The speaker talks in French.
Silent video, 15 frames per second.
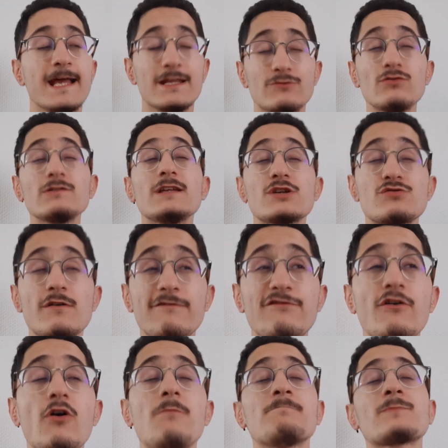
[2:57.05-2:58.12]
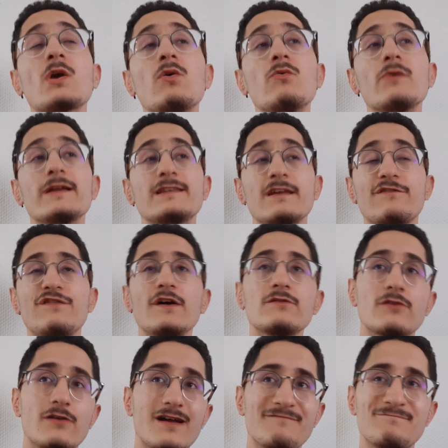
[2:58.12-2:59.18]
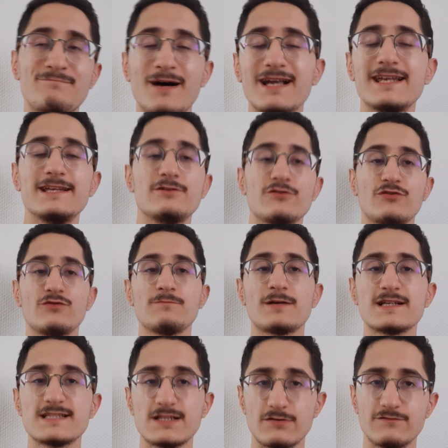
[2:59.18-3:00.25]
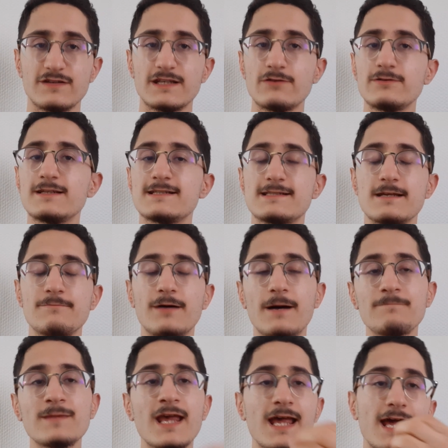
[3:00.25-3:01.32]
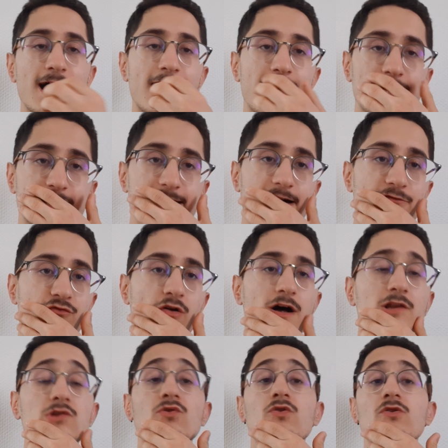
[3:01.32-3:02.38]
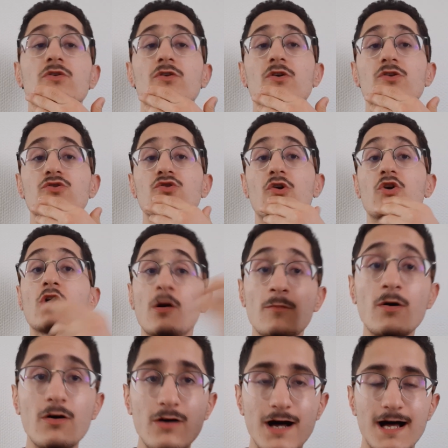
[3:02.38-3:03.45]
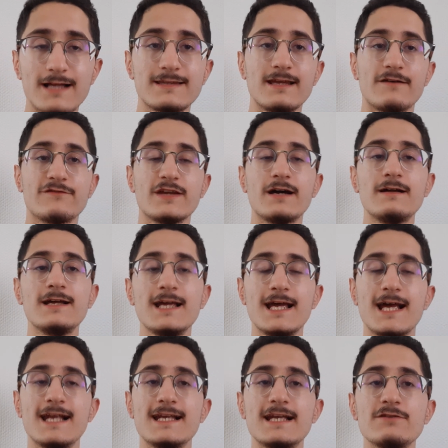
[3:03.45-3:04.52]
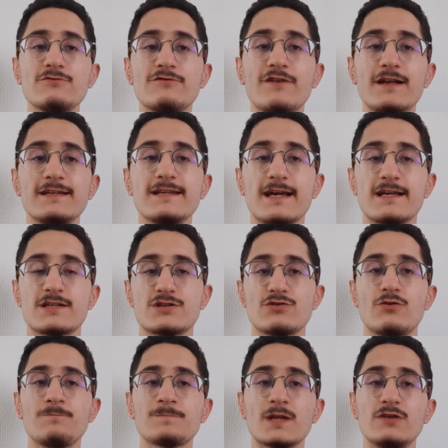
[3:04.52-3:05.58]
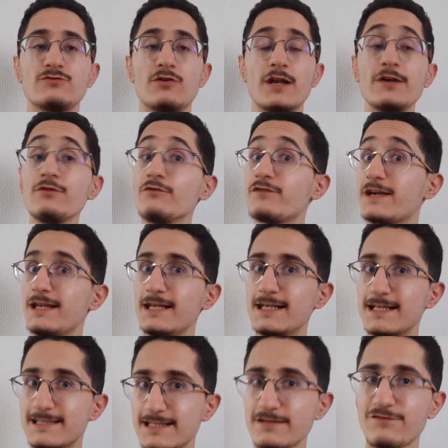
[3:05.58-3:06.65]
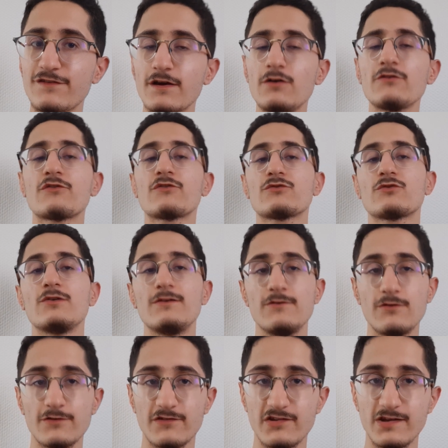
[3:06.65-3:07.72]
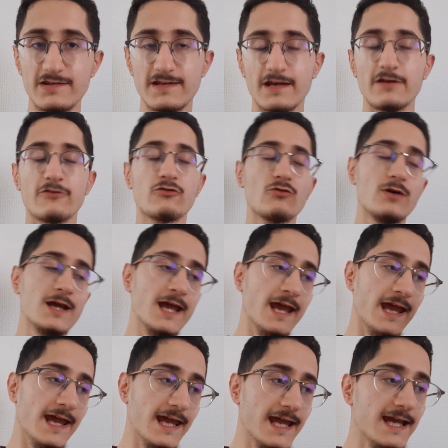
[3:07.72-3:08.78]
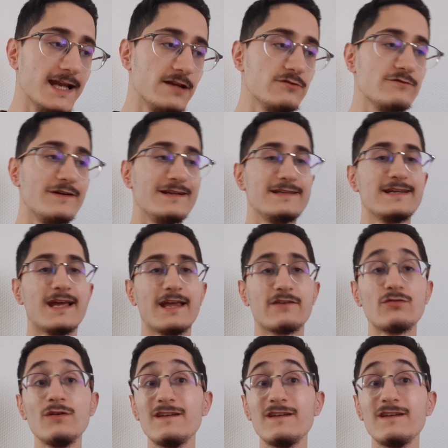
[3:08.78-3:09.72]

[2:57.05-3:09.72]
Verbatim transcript: Donc des choix forts ont été faits, on en a parlé dans une précédente vidéo, n'hésitez pas à aller la voir donc, euh, dans comment intervient la nouvelle nouvelle direction de la Juve, quelle est la différence entre l'ancienne direction et la nouvelle direction.